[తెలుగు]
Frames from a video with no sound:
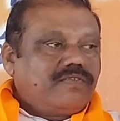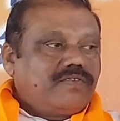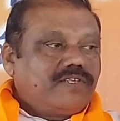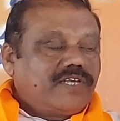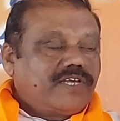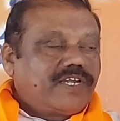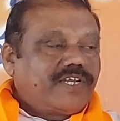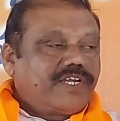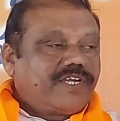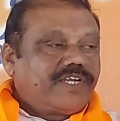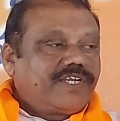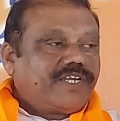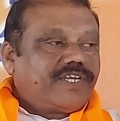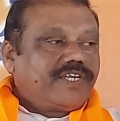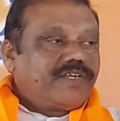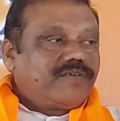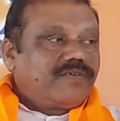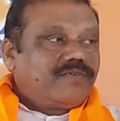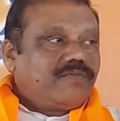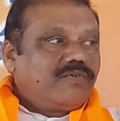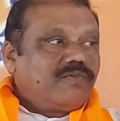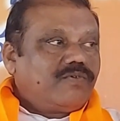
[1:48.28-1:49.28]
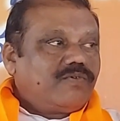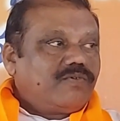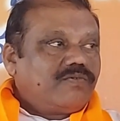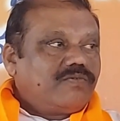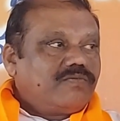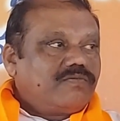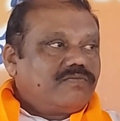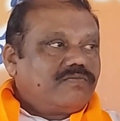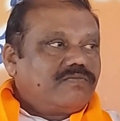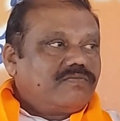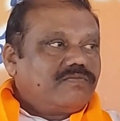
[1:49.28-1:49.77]
సెక్రటరియట్కి పోరు
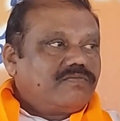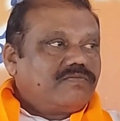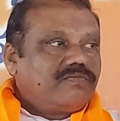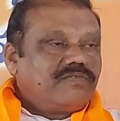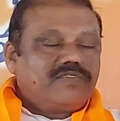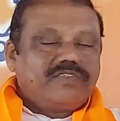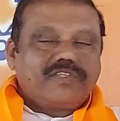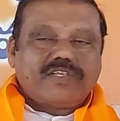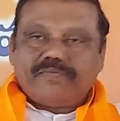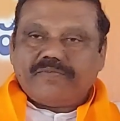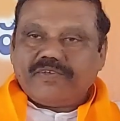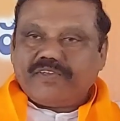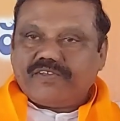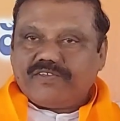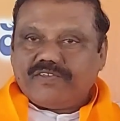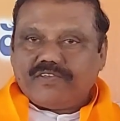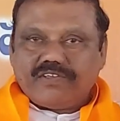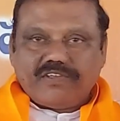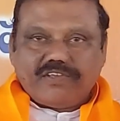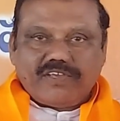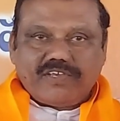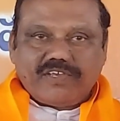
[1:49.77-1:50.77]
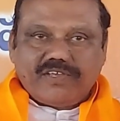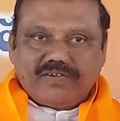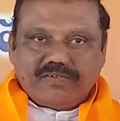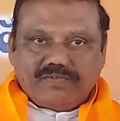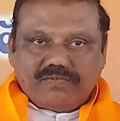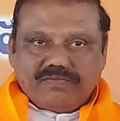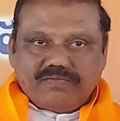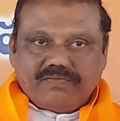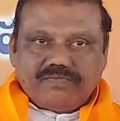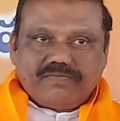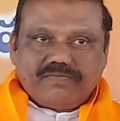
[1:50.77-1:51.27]
సమీక్ష చేయరు